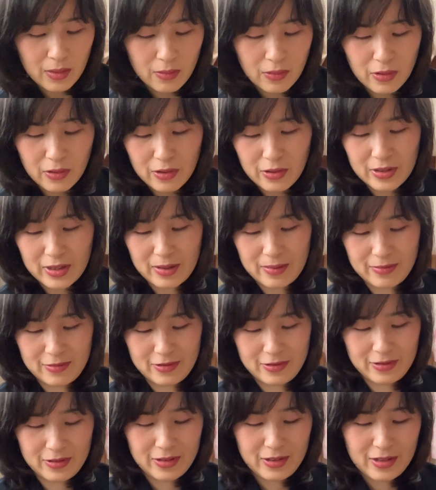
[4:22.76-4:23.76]
コロナ
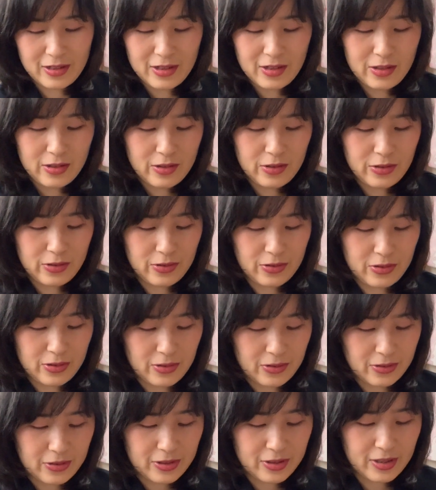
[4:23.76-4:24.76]
も収
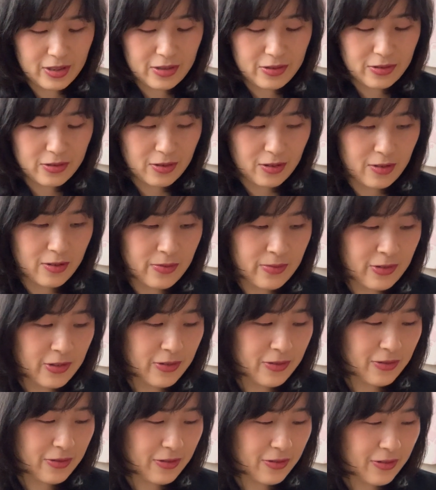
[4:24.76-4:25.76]
束してると
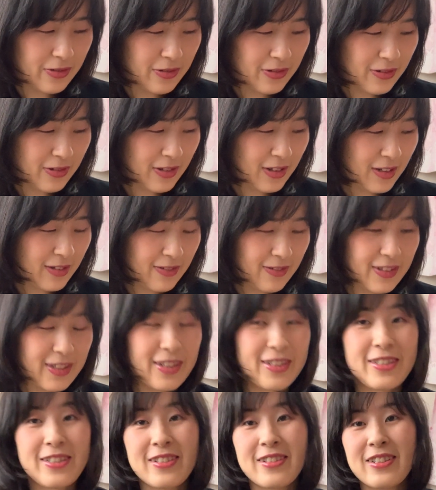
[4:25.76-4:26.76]
思う
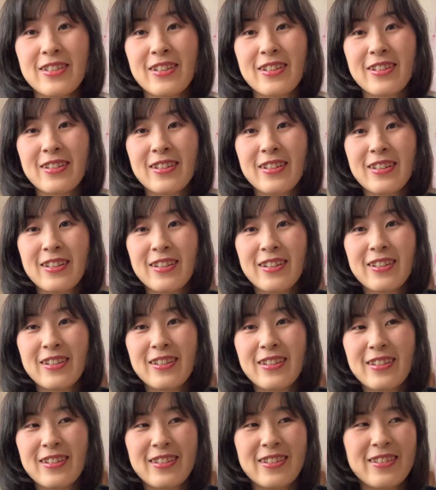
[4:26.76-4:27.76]
私が
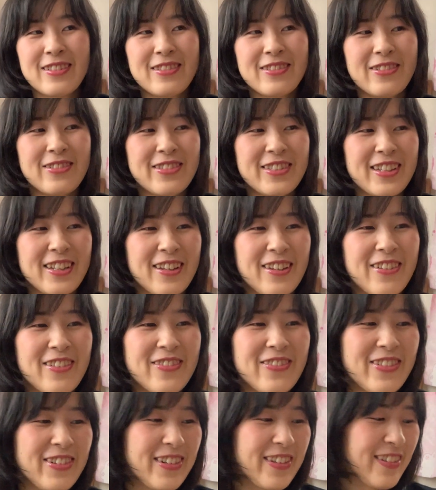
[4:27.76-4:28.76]
そんな
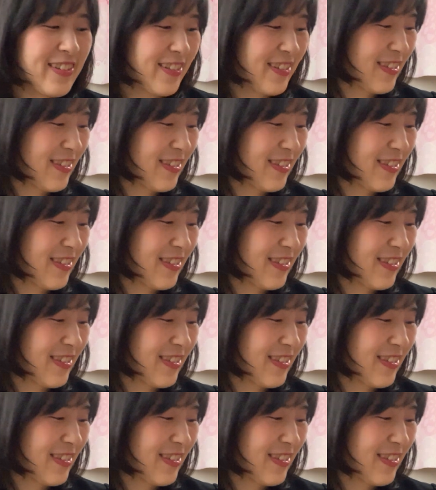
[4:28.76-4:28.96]
思い